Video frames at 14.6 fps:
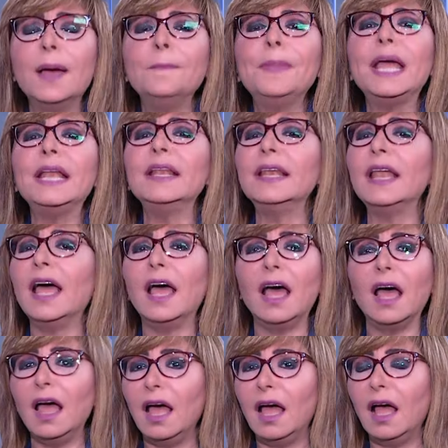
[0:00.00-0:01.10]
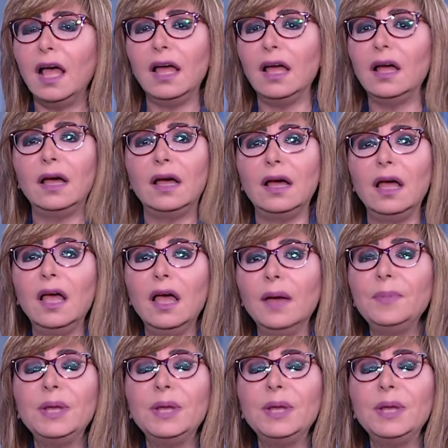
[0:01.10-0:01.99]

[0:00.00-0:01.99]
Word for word: من آآ آه، آآ آه،